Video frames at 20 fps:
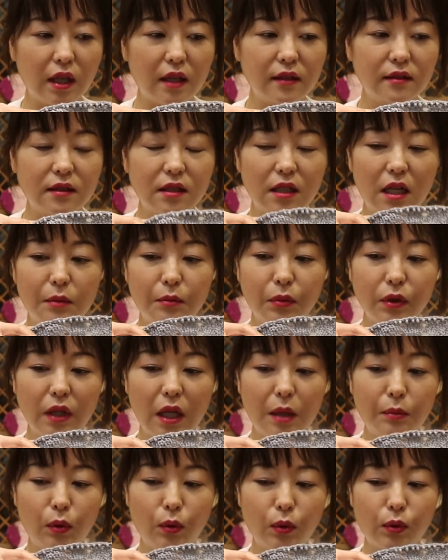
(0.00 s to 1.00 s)
테스트를
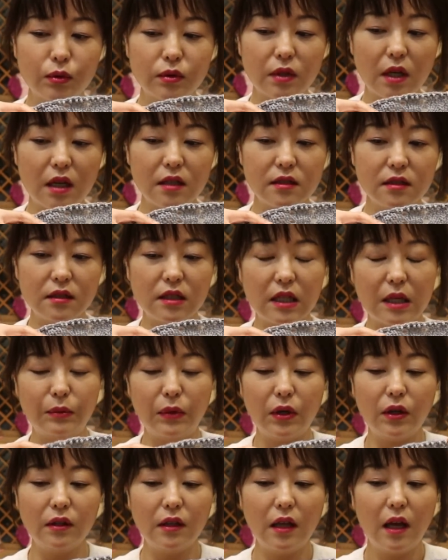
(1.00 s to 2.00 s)
한번 해보고자
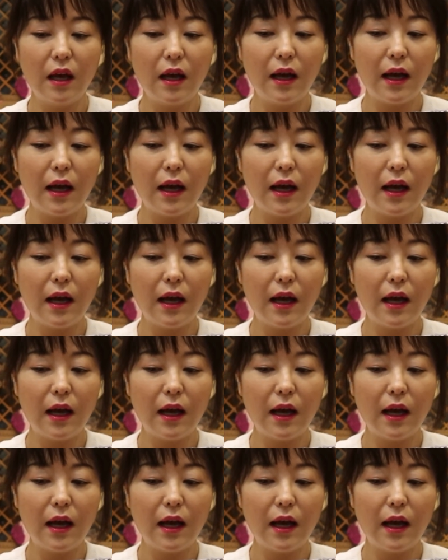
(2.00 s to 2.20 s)
하신다면